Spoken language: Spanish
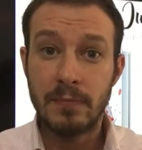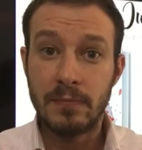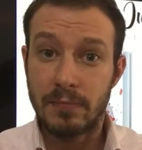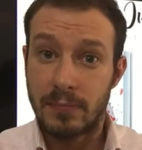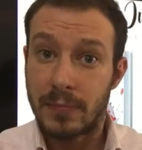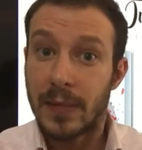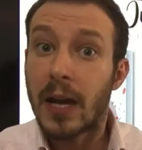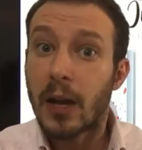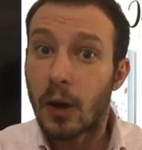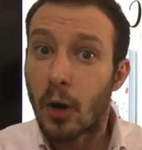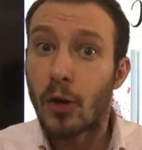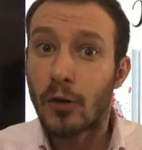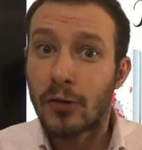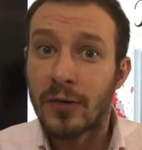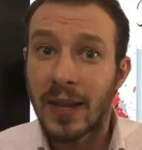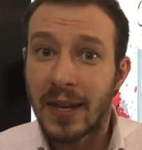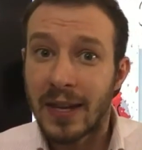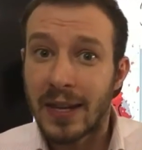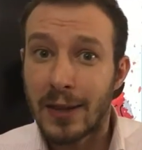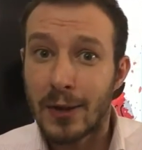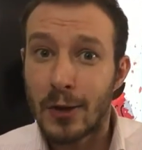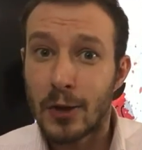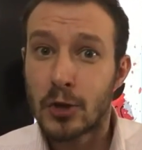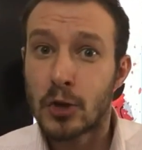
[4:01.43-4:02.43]
de
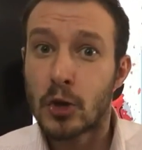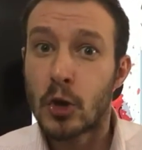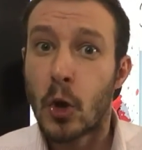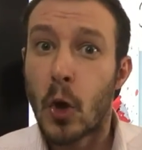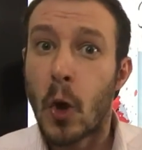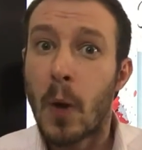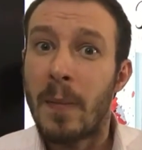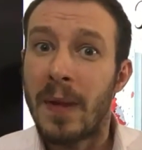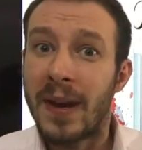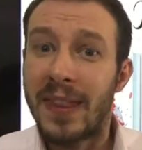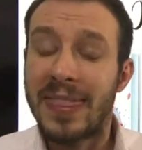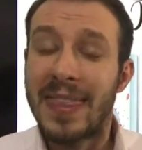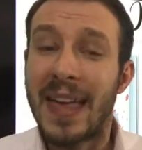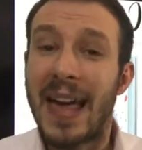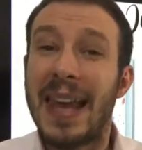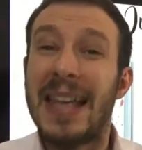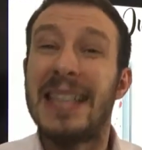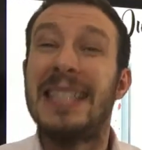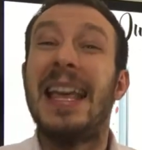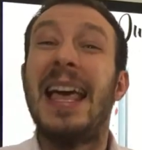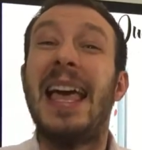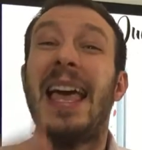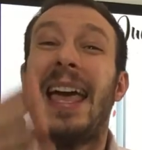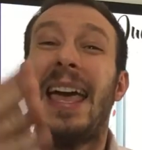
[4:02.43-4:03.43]
contenidos
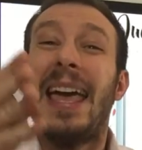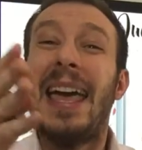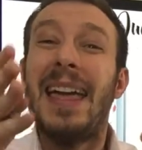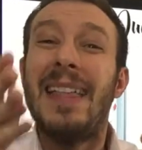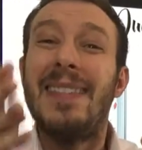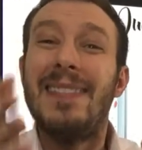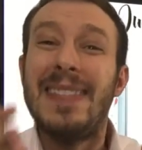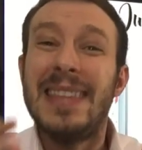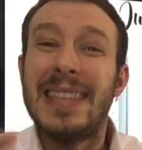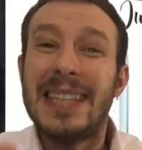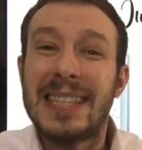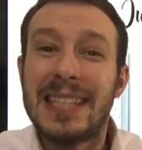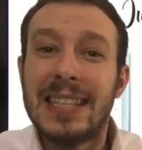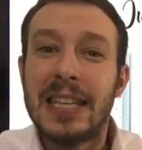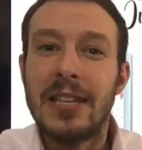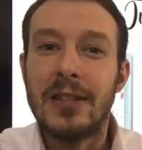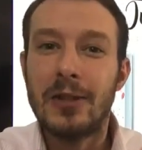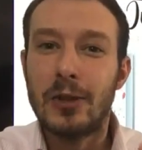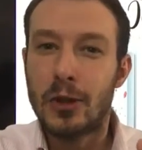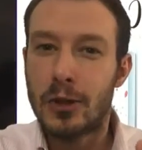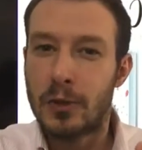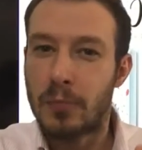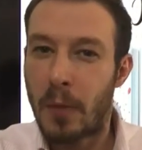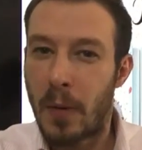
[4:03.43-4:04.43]
comerciales en
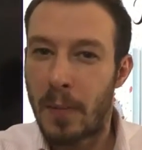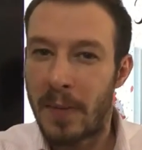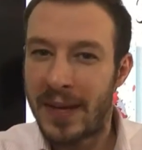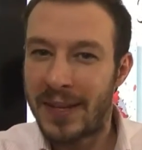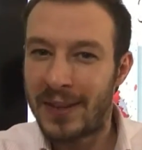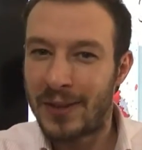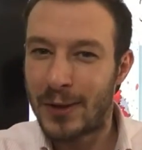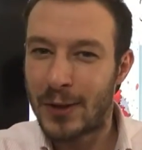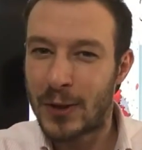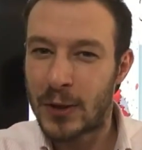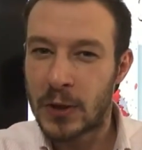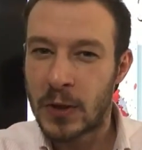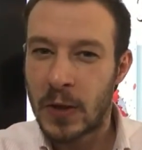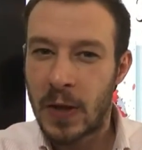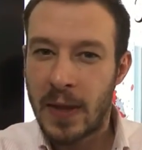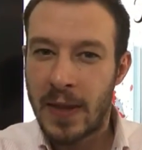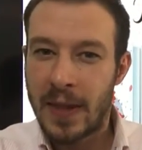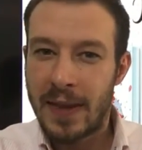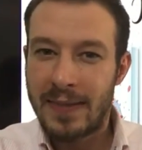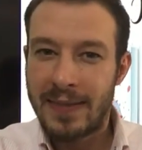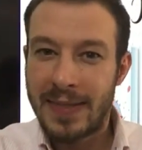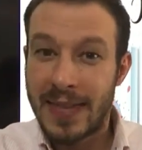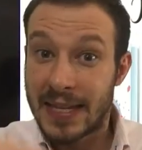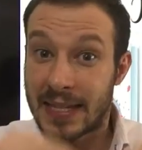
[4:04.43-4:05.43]
distintos momentos
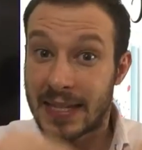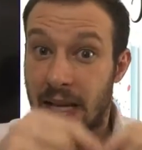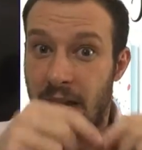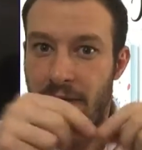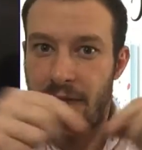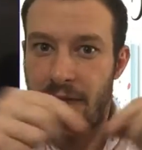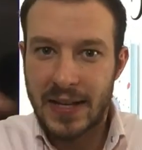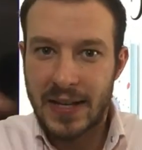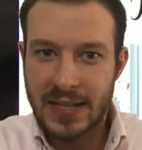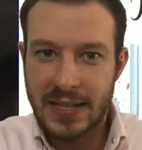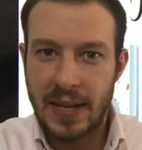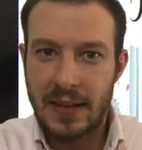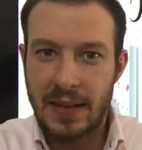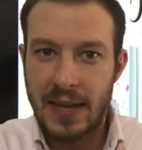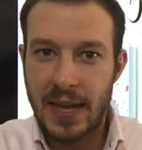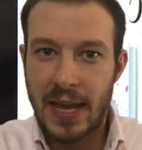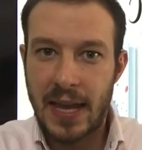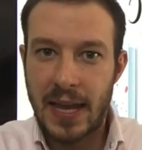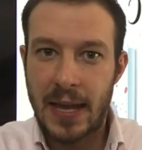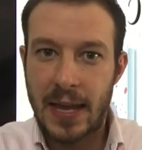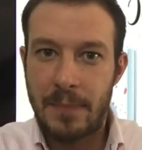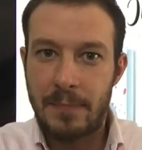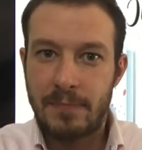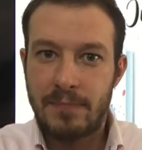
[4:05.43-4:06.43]
de esa fase
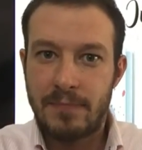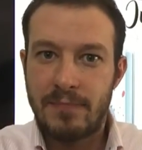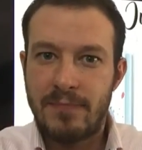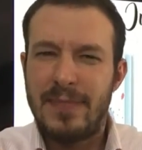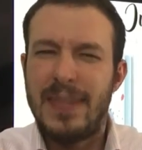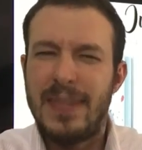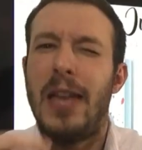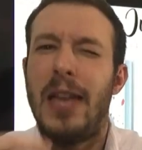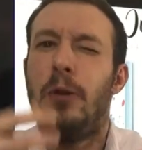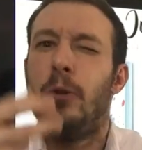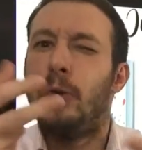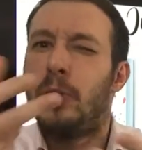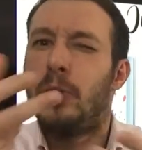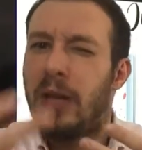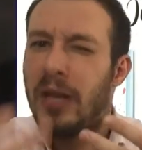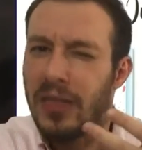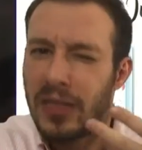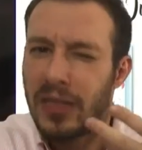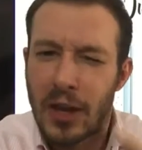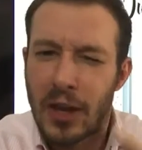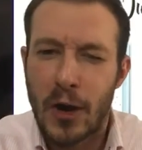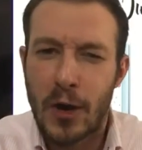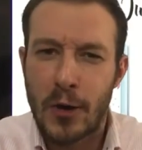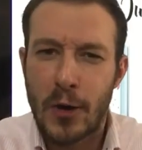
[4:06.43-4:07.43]
de,
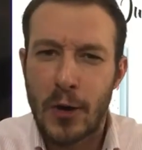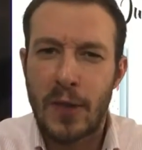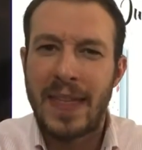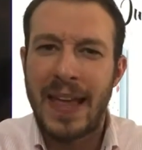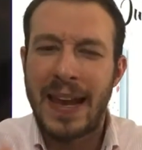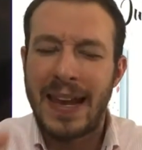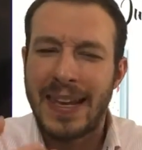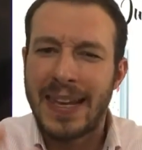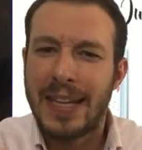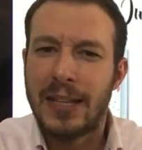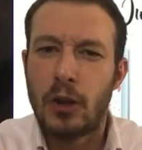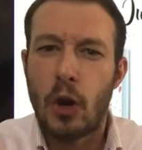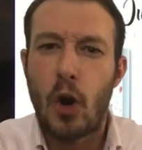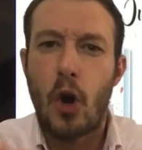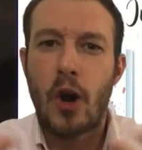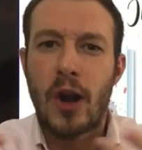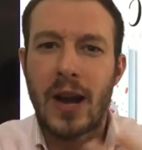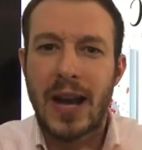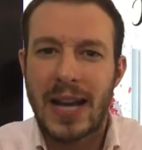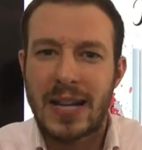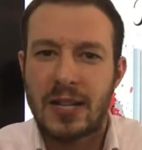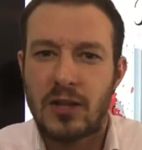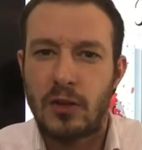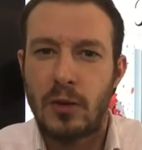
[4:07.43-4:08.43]
nutrición, ¿no? de lead o
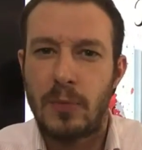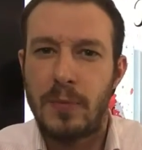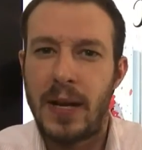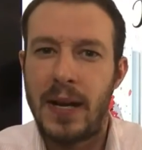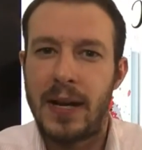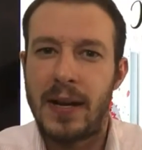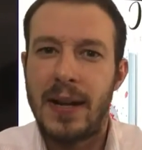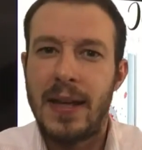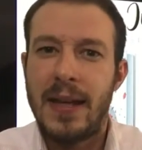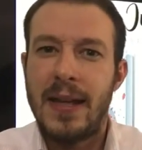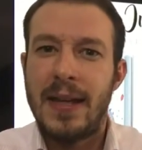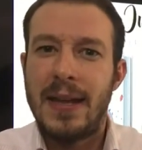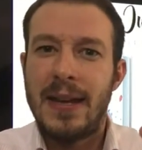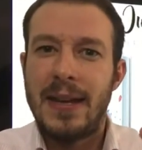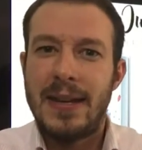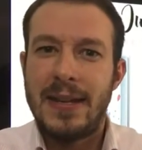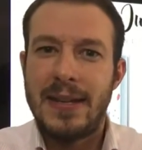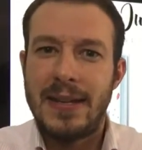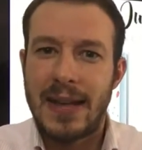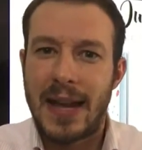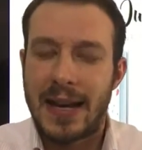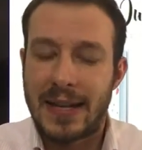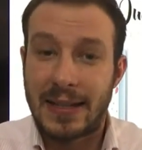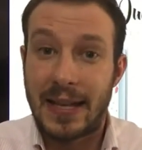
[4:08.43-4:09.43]
customer
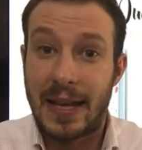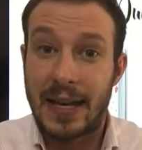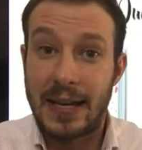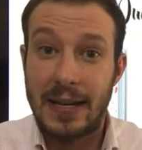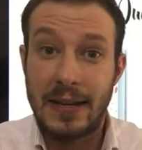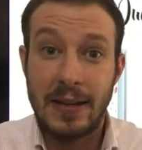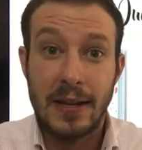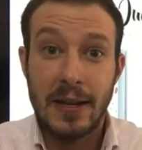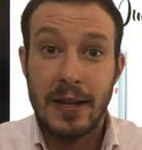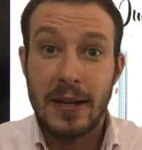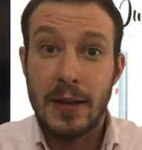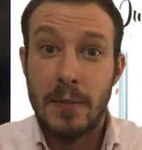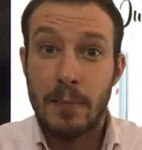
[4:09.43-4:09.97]
nurturing.